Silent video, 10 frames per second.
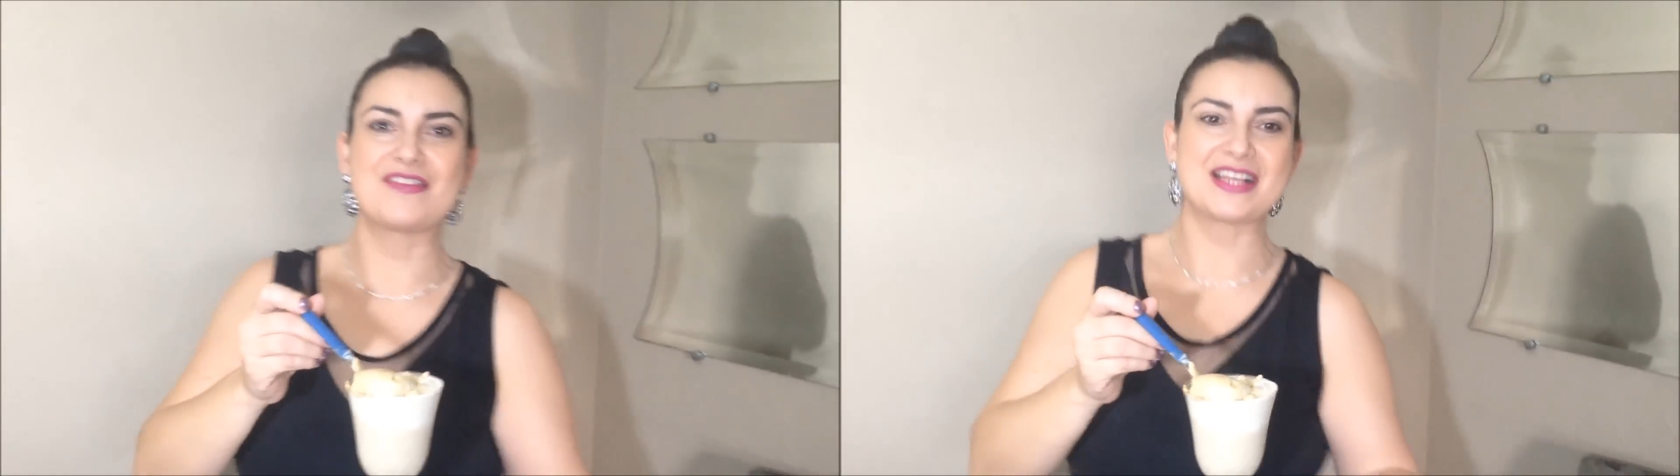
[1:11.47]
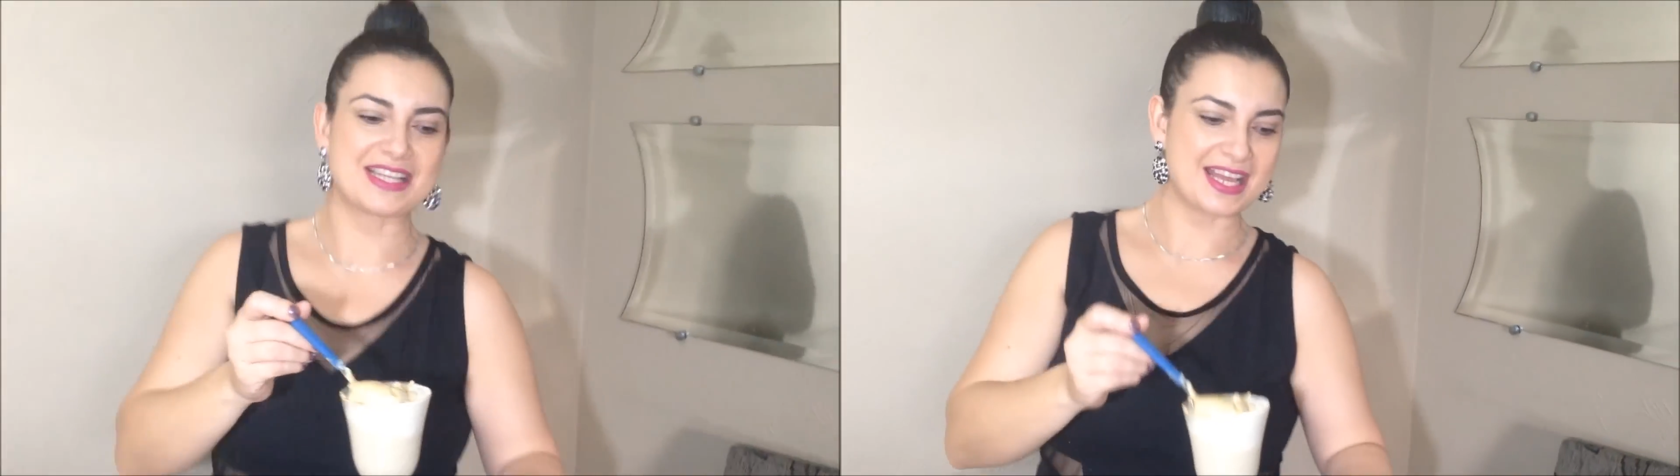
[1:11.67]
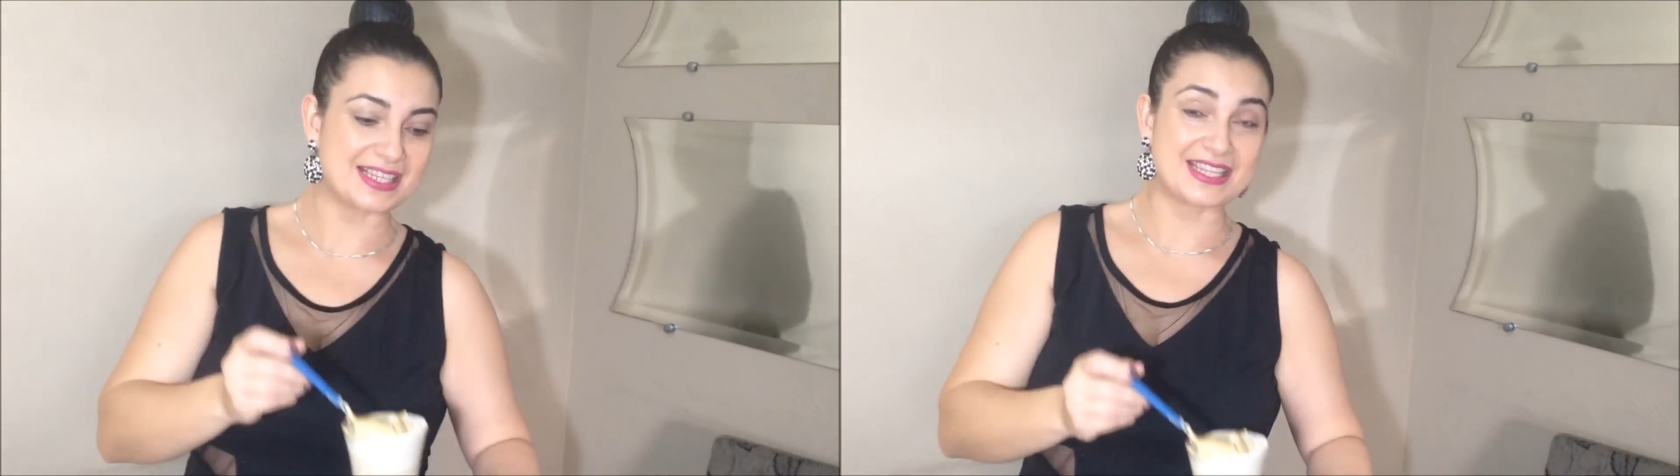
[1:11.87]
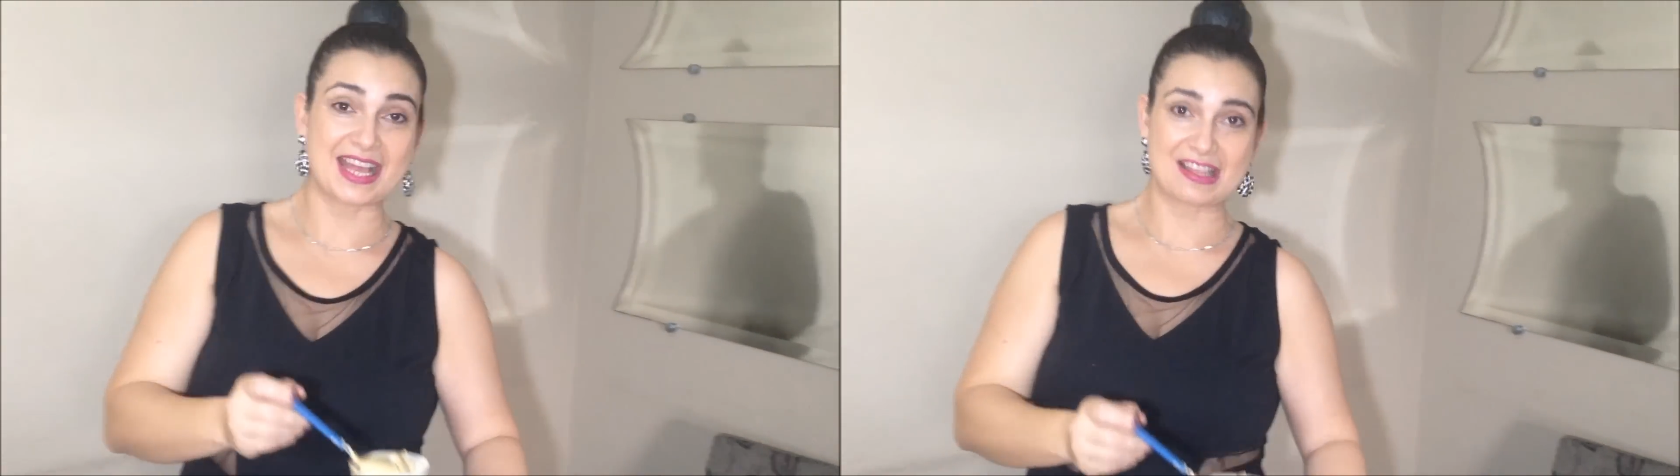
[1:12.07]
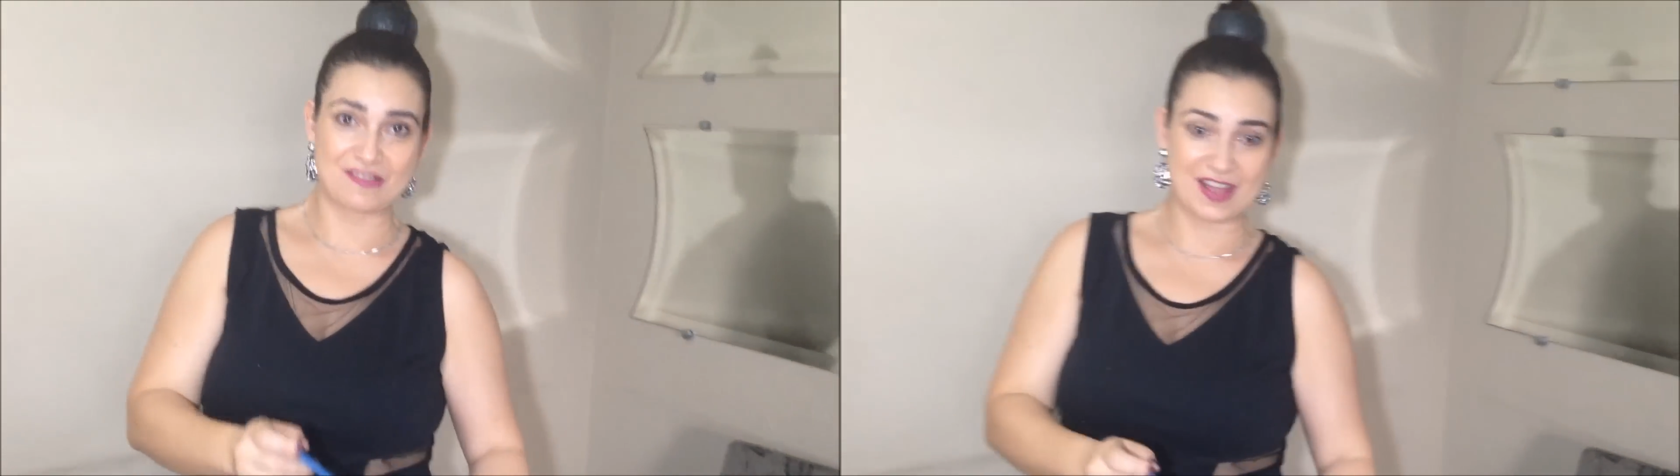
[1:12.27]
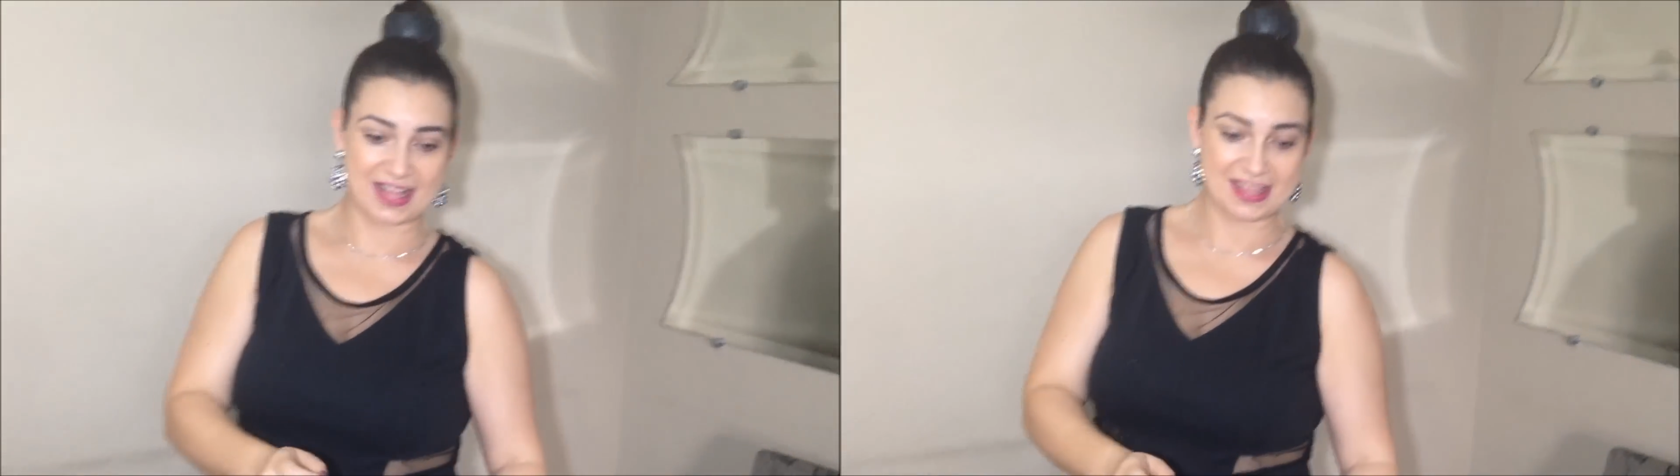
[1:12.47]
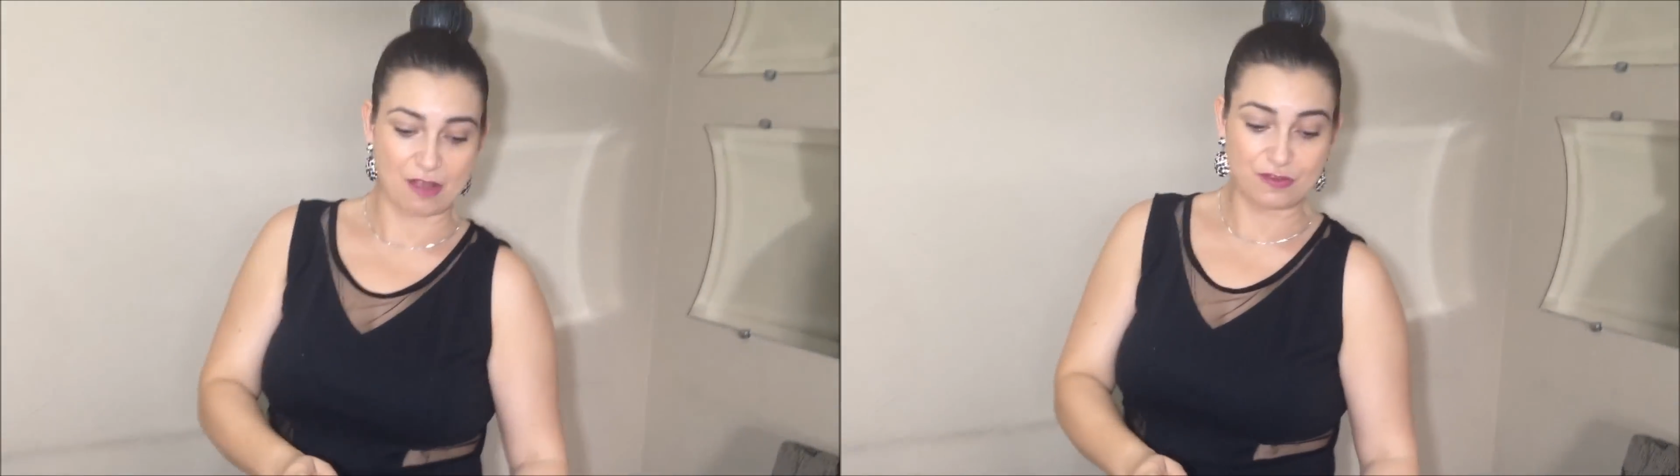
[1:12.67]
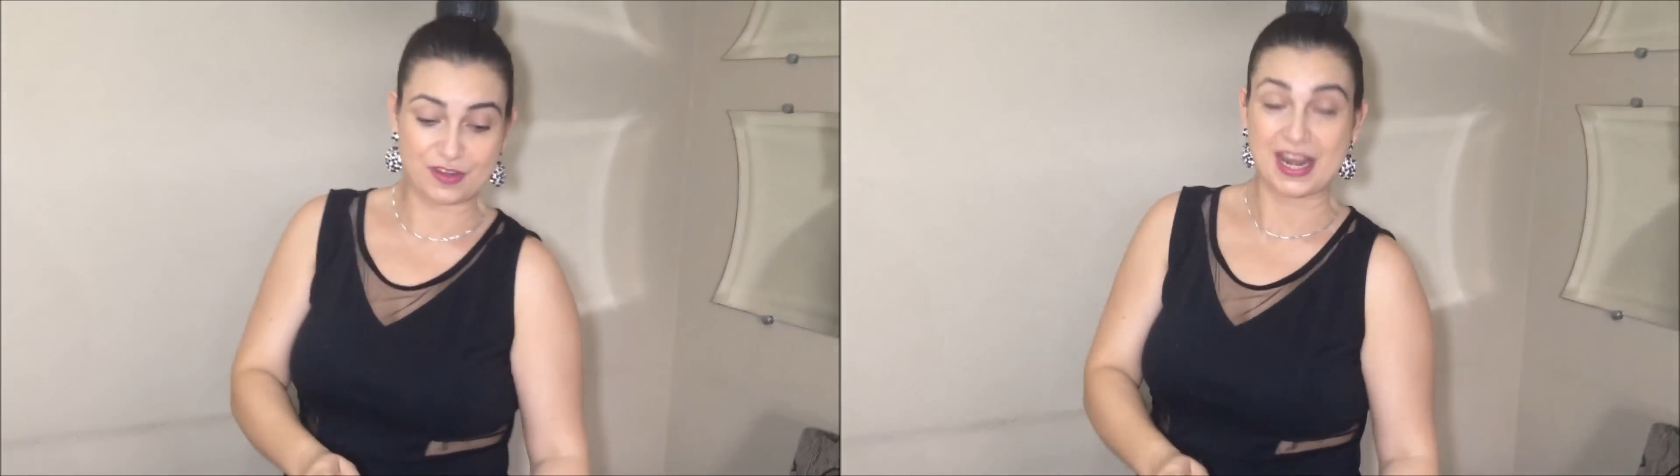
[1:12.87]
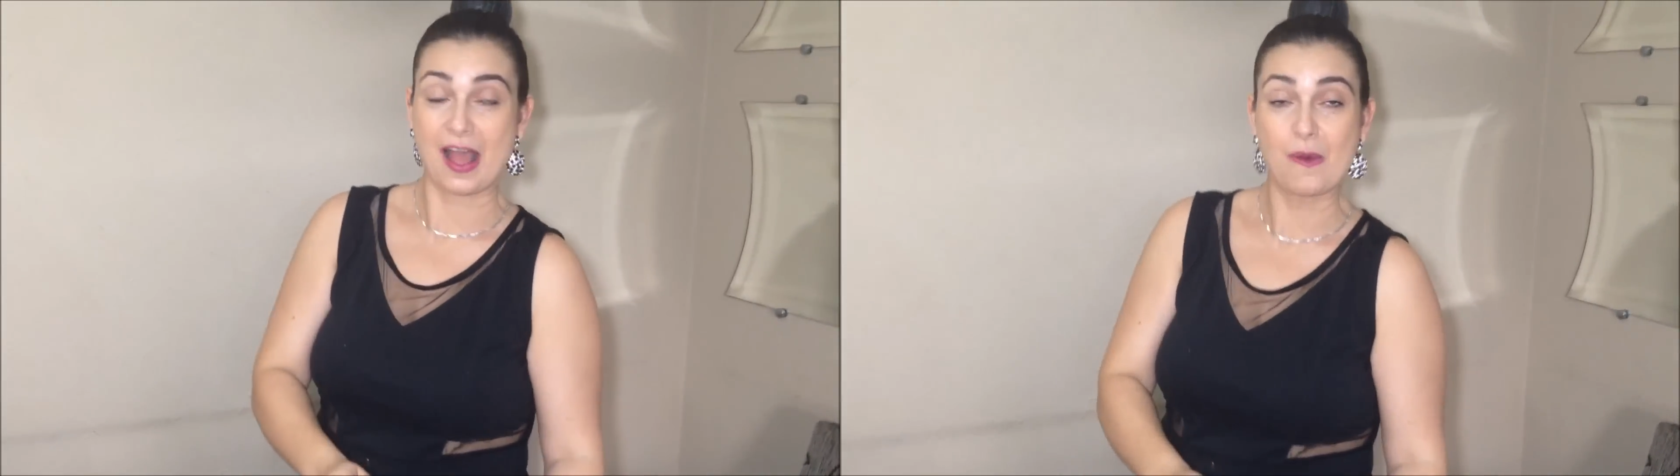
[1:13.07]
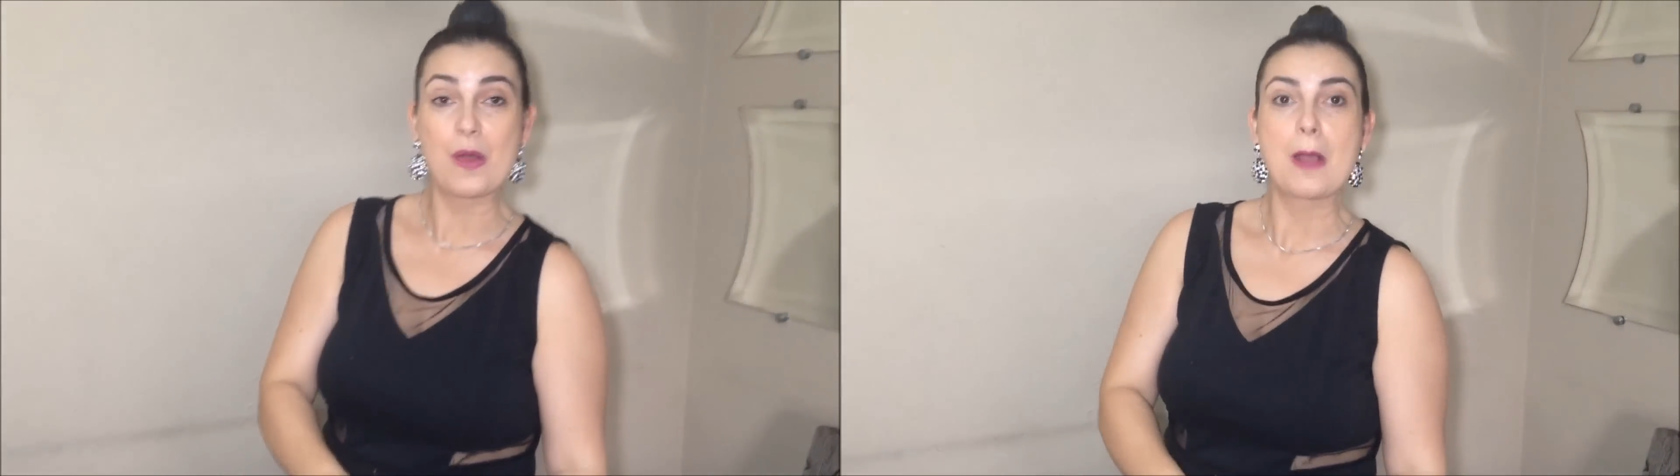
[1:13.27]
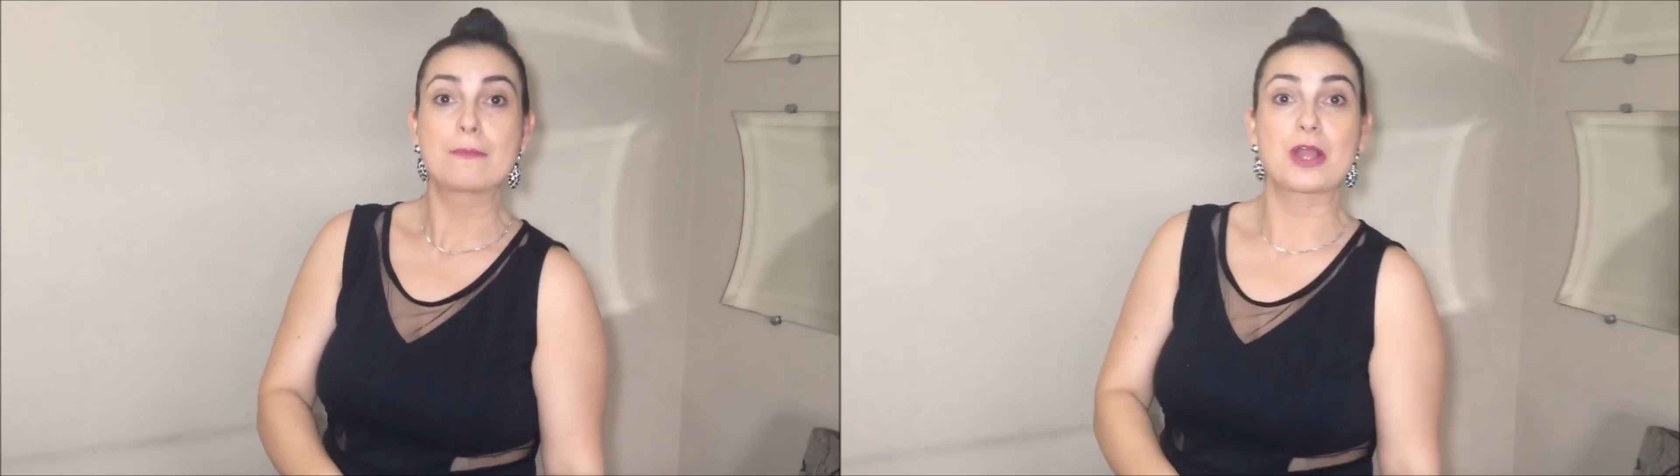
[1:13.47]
ver essa receita, ficar até o final,